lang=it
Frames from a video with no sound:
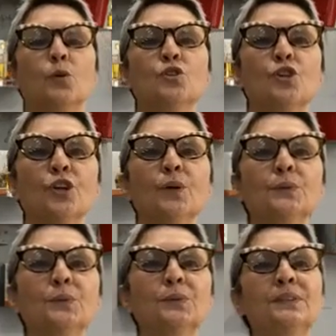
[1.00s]
Buongiorno
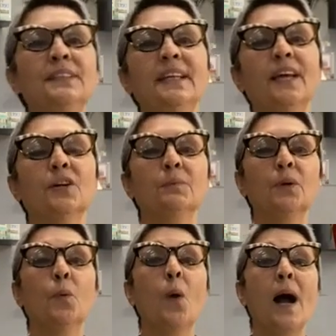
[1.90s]
a tutti,
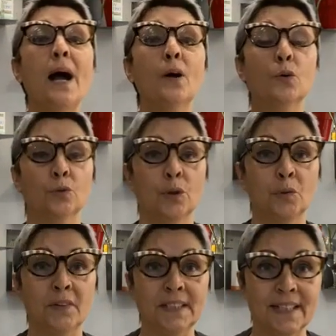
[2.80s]
eccomi qua con una
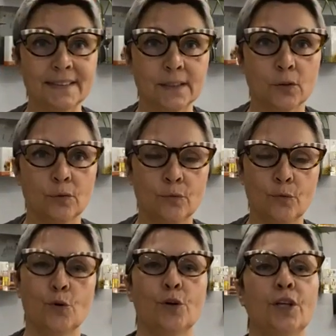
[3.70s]
nuova diretta con
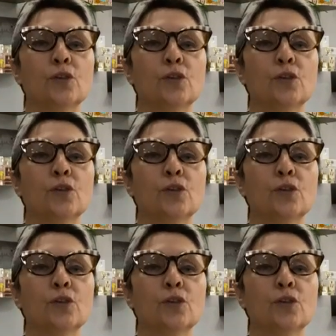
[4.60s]
voi.